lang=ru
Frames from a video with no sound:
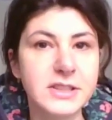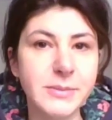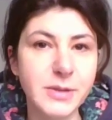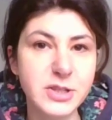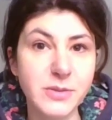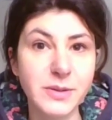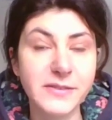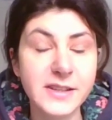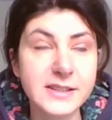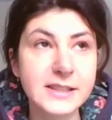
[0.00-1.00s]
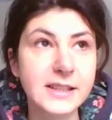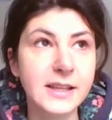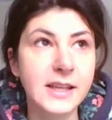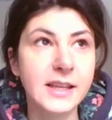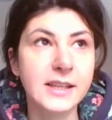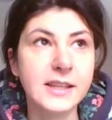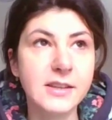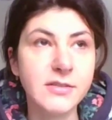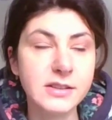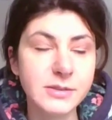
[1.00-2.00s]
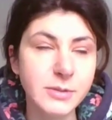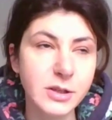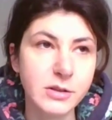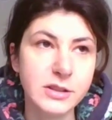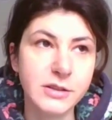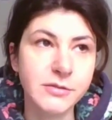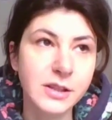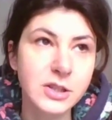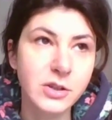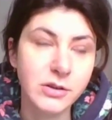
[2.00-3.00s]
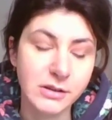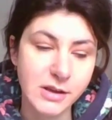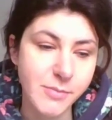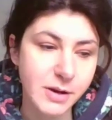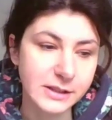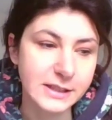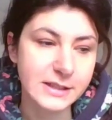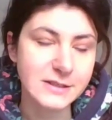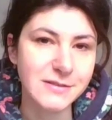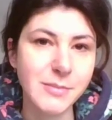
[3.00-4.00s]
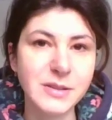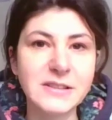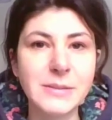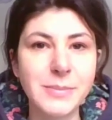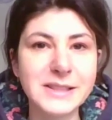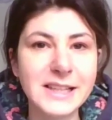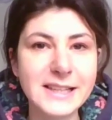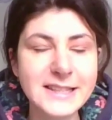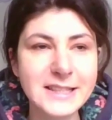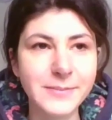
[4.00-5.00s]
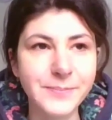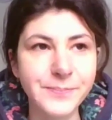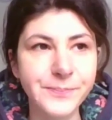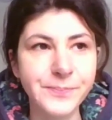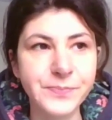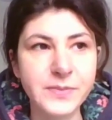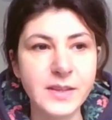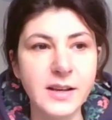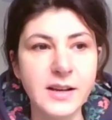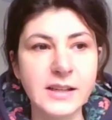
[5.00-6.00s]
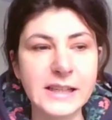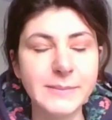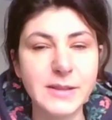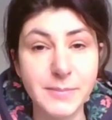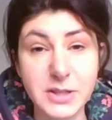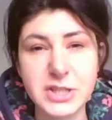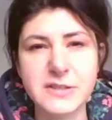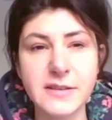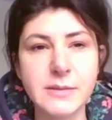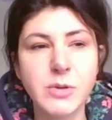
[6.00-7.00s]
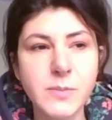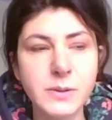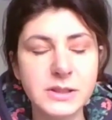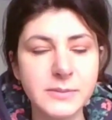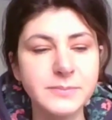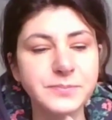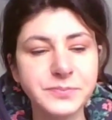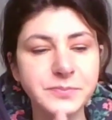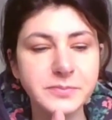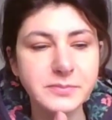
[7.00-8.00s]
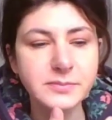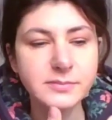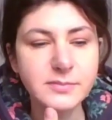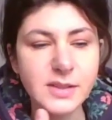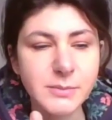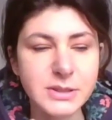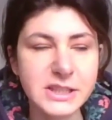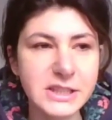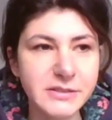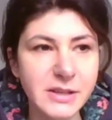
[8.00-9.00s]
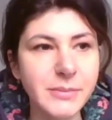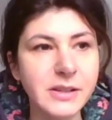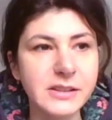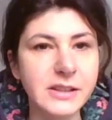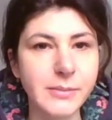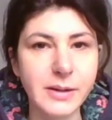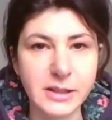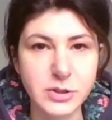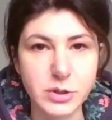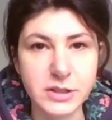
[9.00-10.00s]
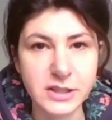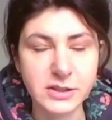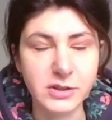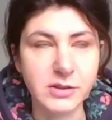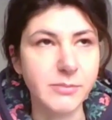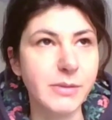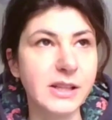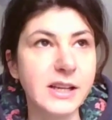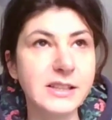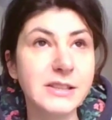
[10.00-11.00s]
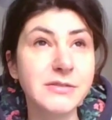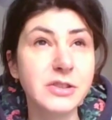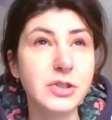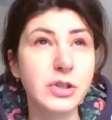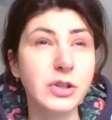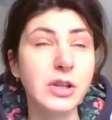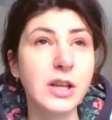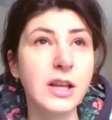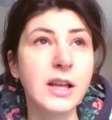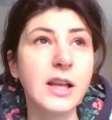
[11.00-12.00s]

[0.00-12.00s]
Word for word: Всем большой привет! И в этом коротком видео я бы хотела с вами, наверное, поделиться а, каким-то, опять же, своим опытом. В последнее время я мало что делаю, мало активничаю.